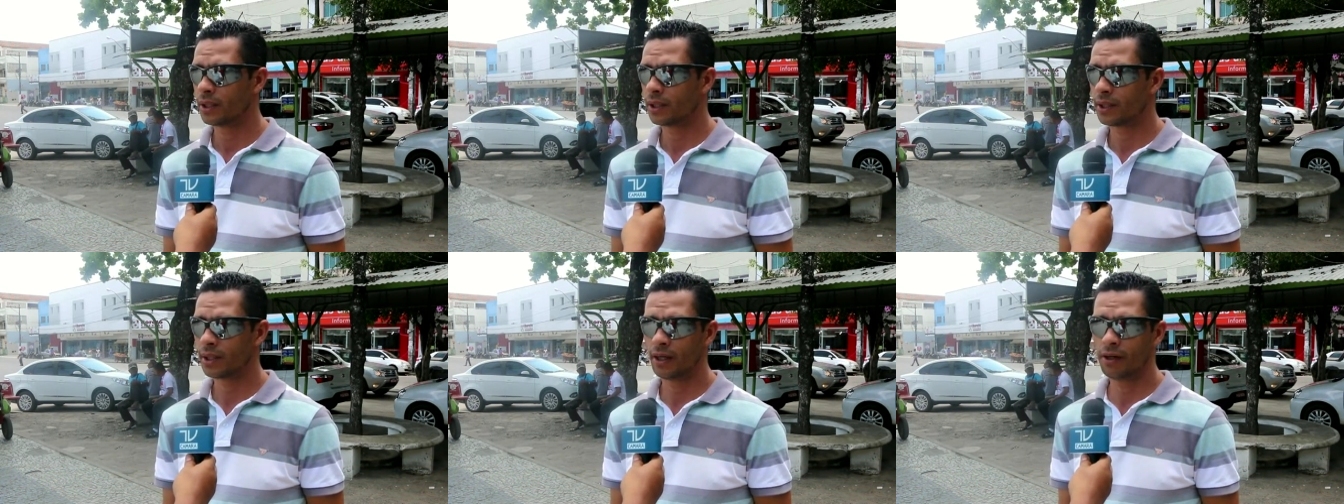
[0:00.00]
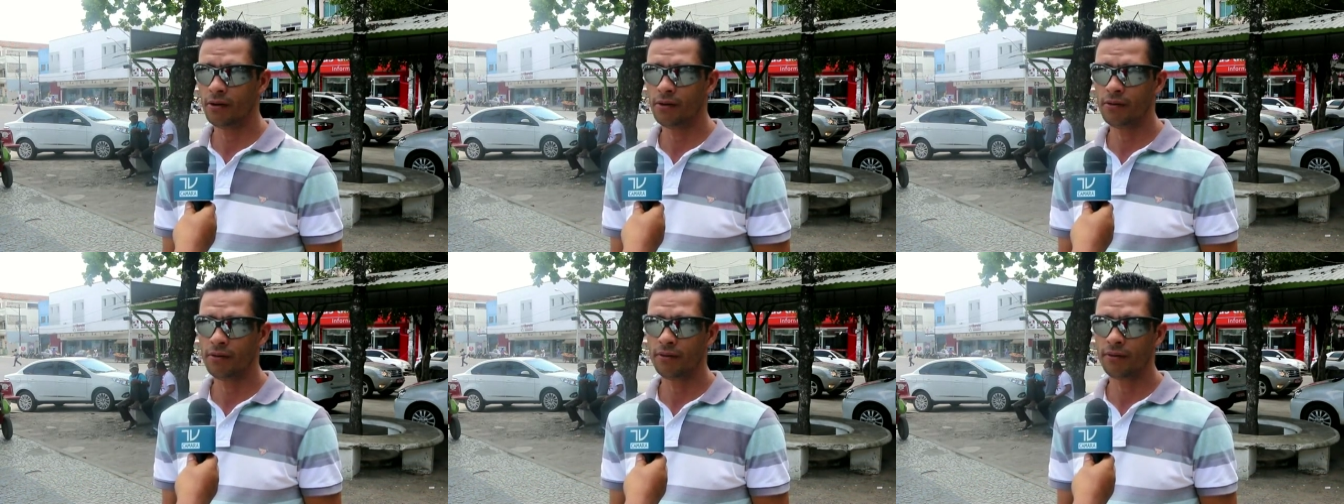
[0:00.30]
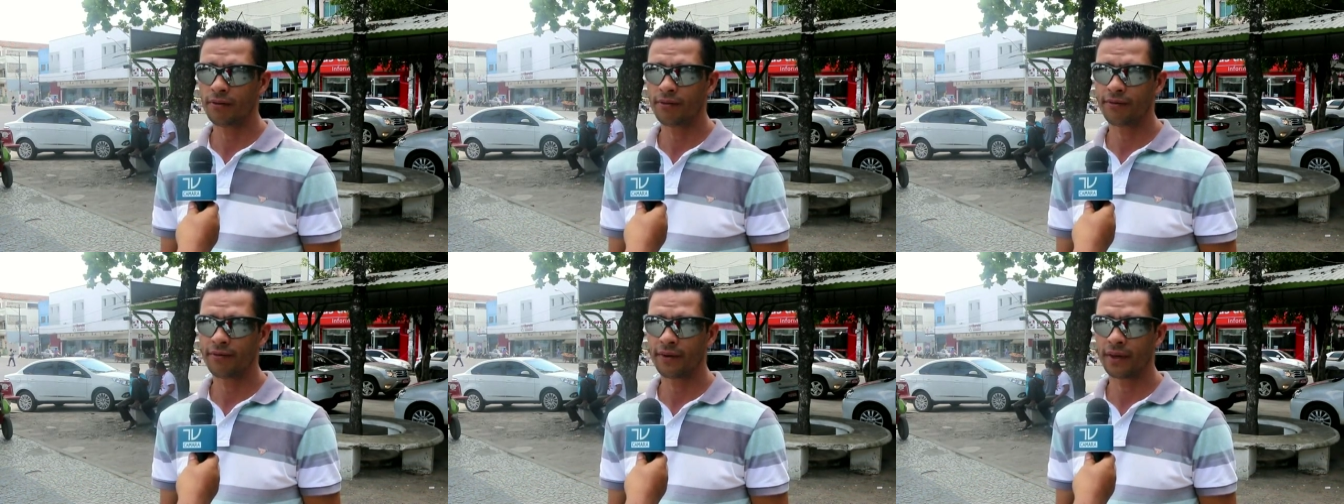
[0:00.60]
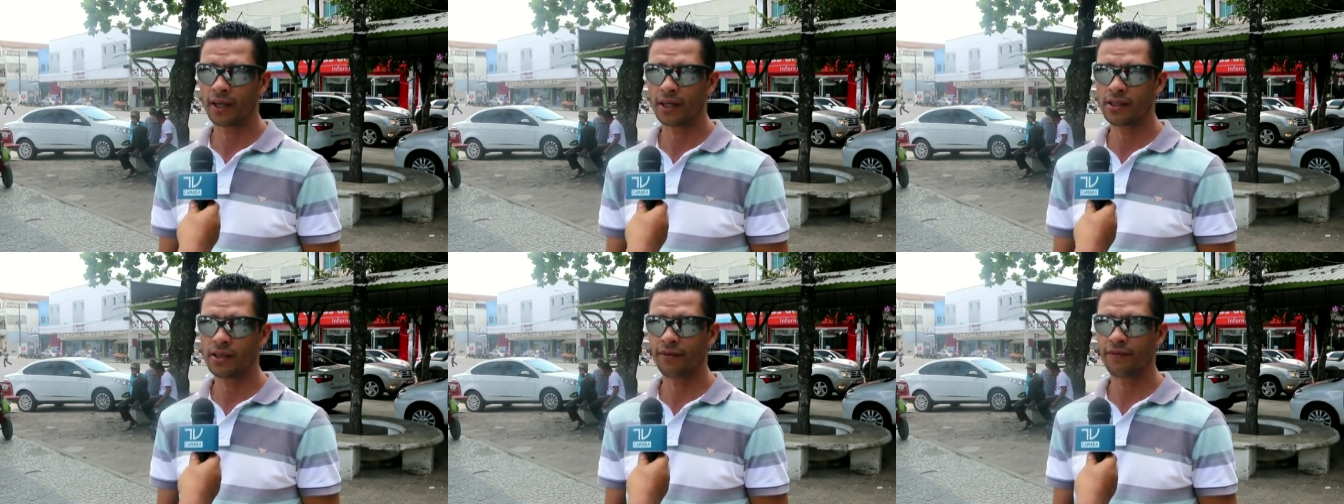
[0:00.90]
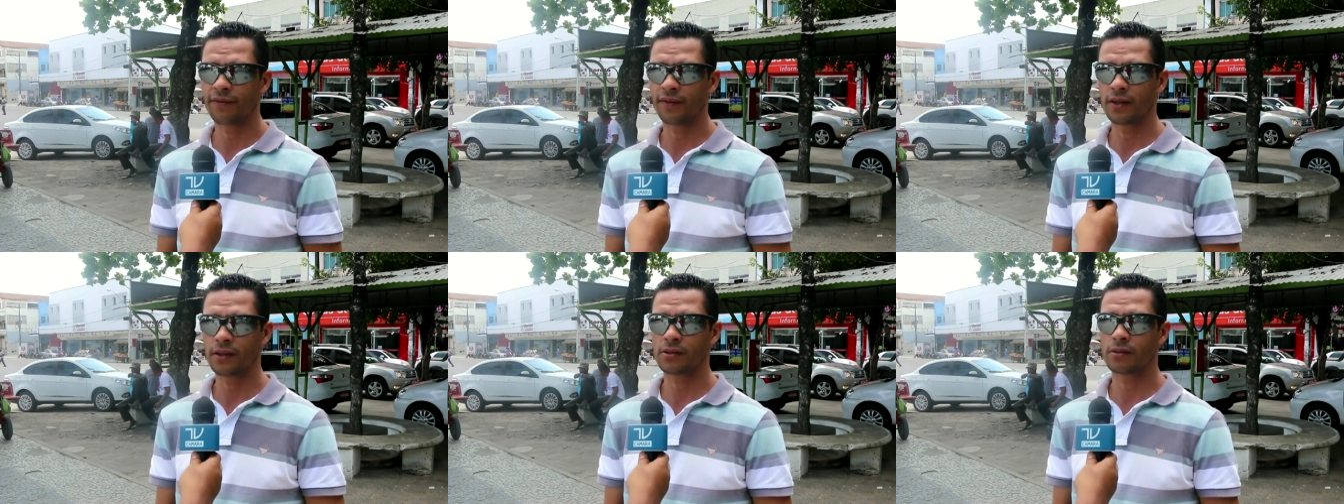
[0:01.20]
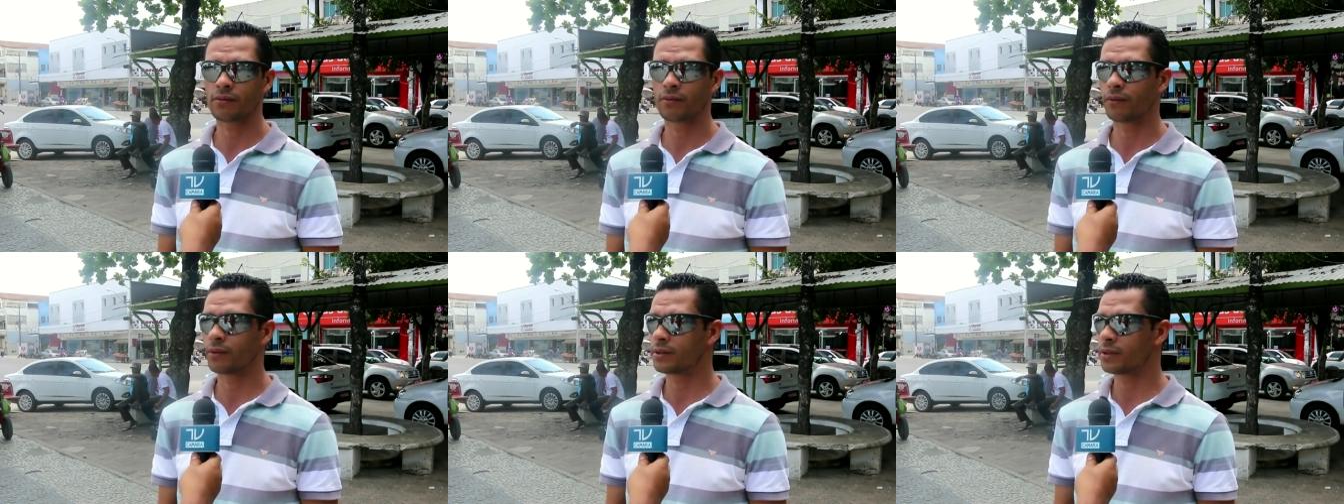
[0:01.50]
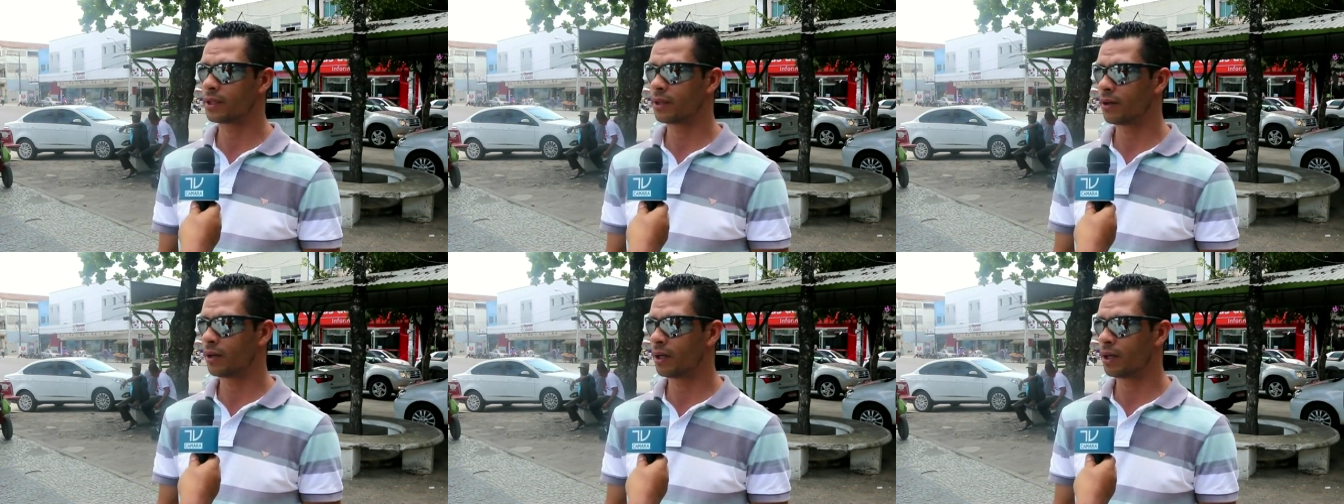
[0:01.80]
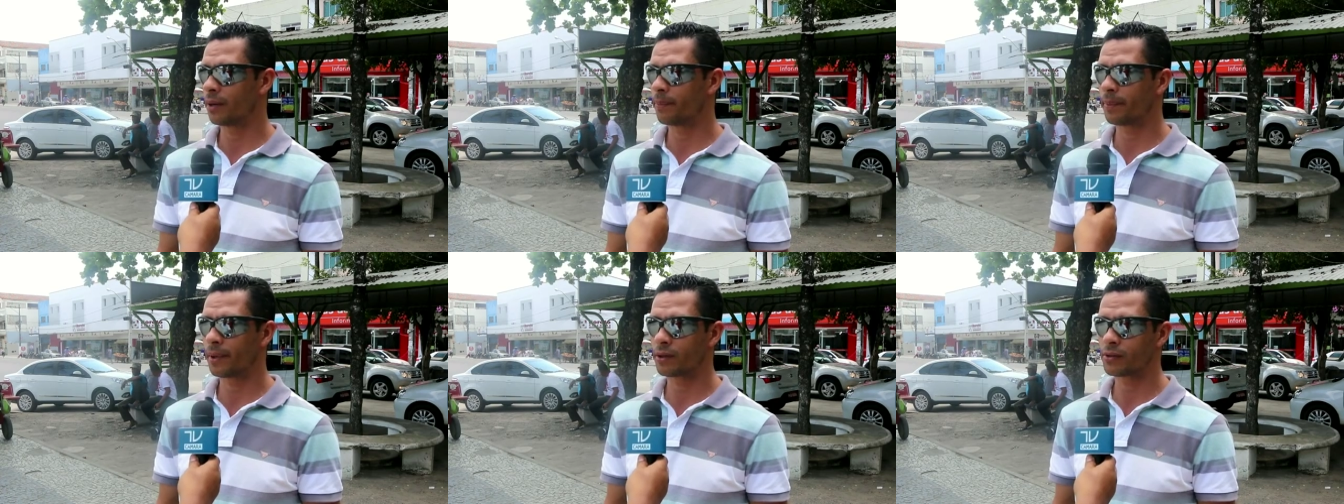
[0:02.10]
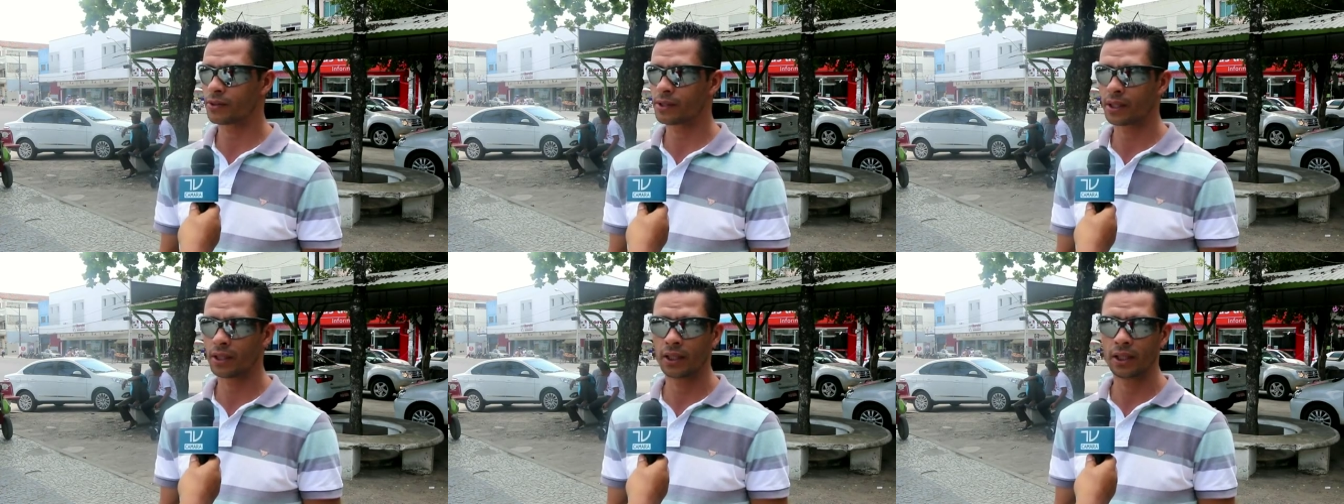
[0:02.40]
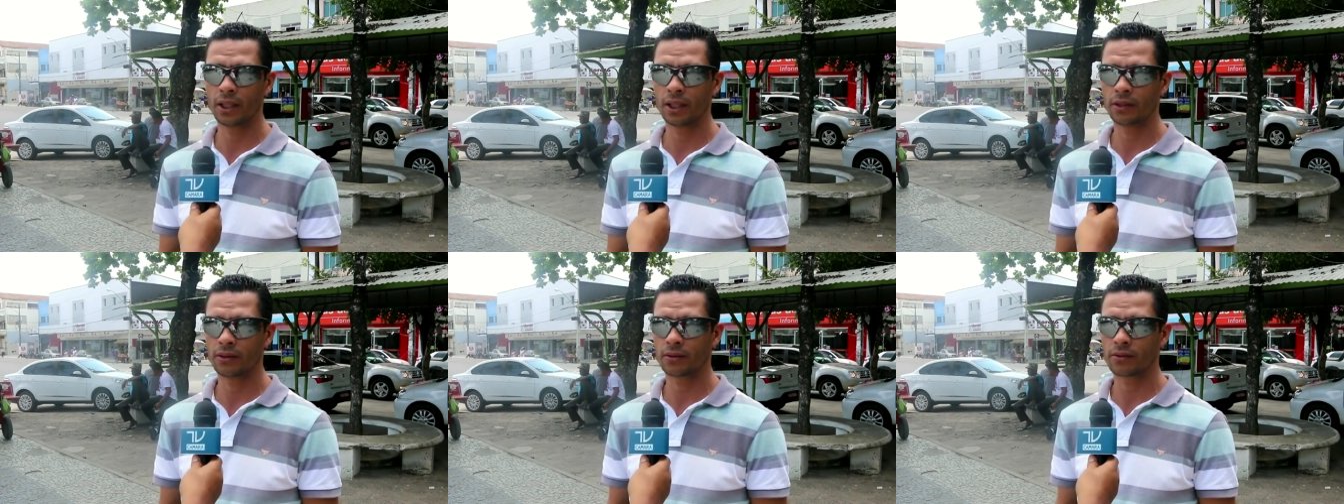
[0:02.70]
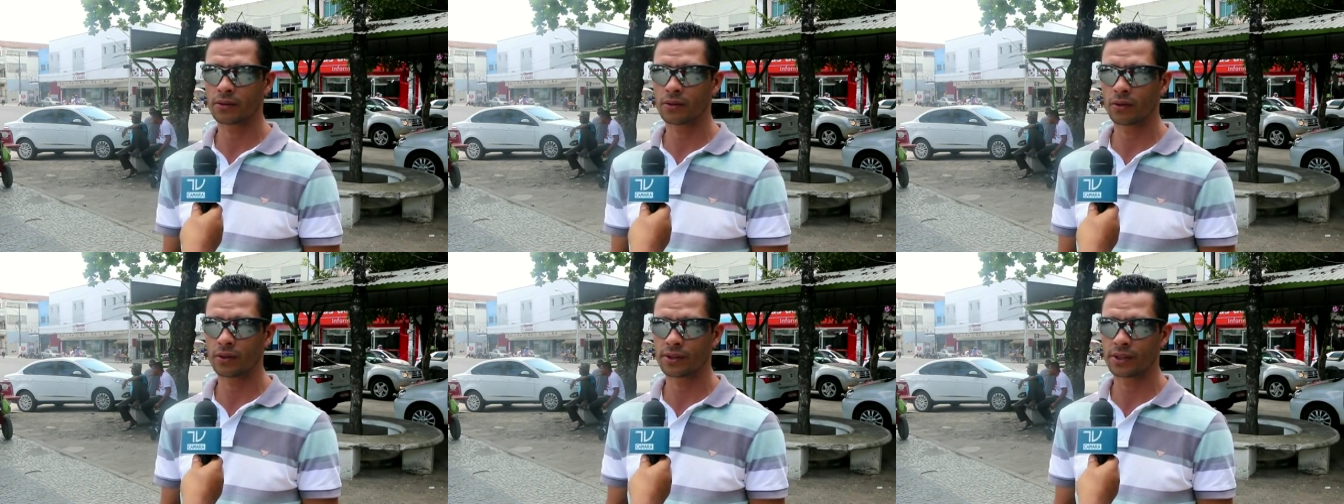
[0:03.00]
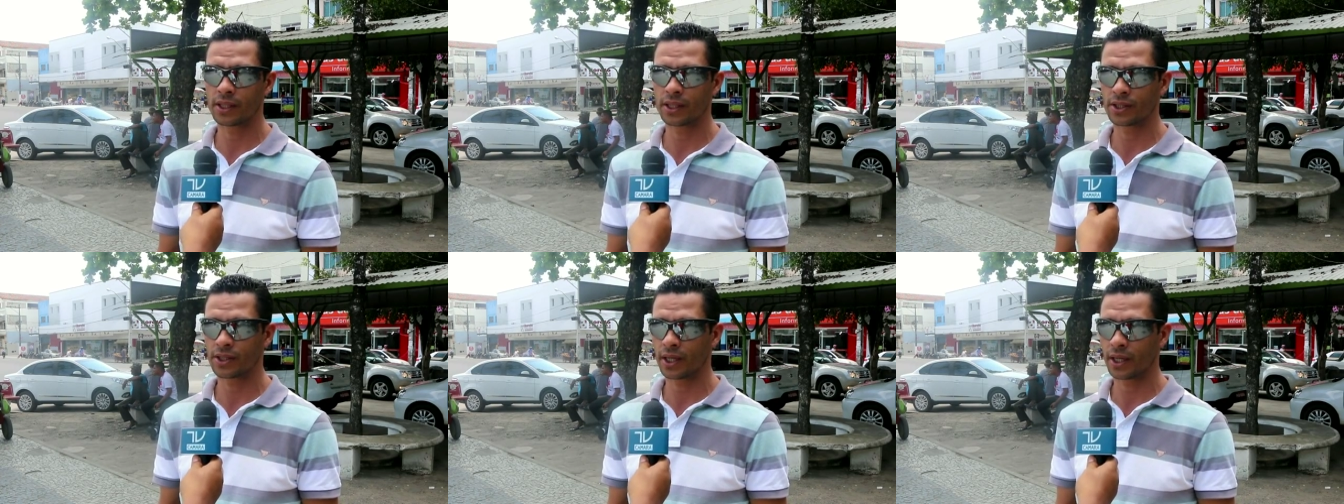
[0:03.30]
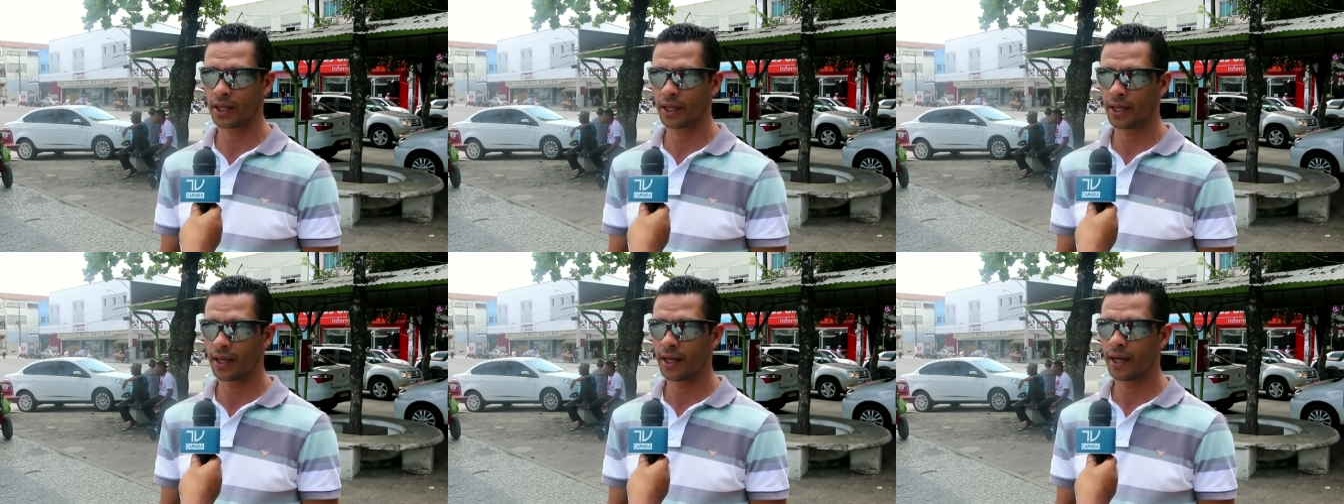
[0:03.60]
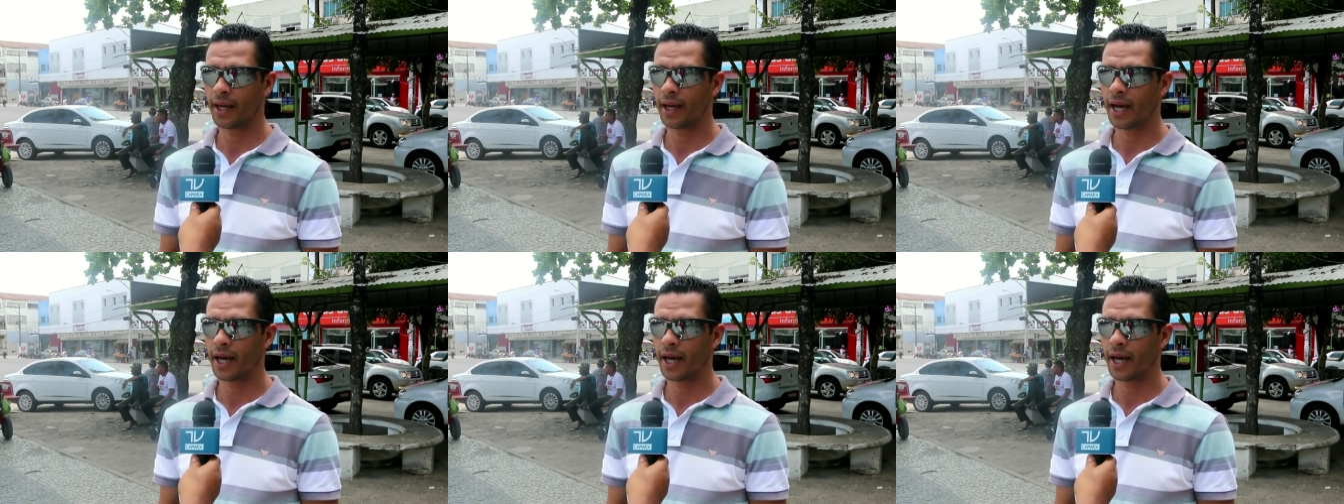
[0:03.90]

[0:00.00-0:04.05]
Então fica difícil, você olha para os cantos, ou seja,